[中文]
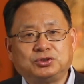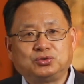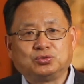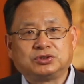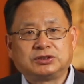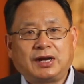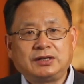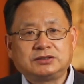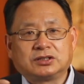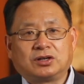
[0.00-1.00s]
组织胺
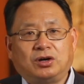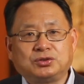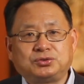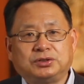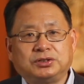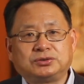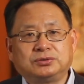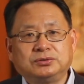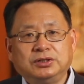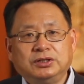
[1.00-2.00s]
是靠血液
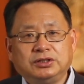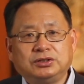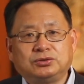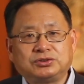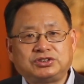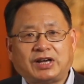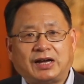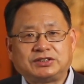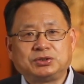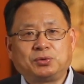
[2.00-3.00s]
中一种甲
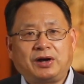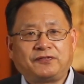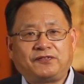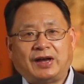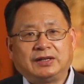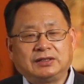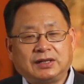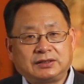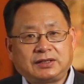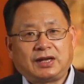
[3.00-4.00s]
基化反应来
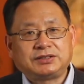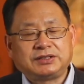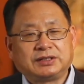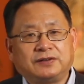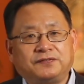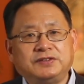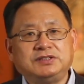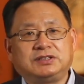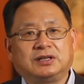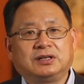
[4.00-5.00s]
代谢和分
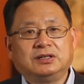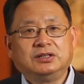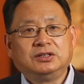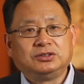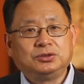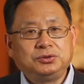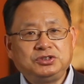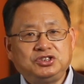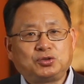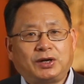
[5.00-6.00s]
解，由于
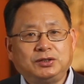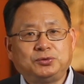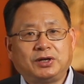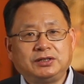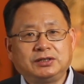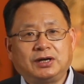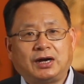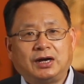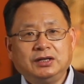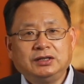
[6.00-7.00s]
遗传的原因
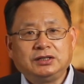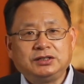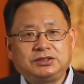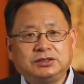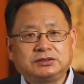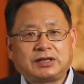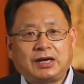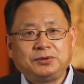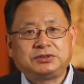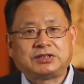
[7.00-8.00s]
啊，一些
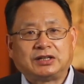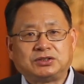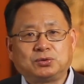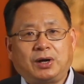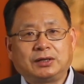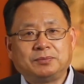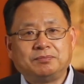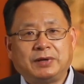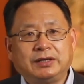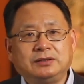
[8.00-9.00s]
参与甲基化的
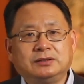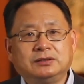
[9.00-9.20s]
酶。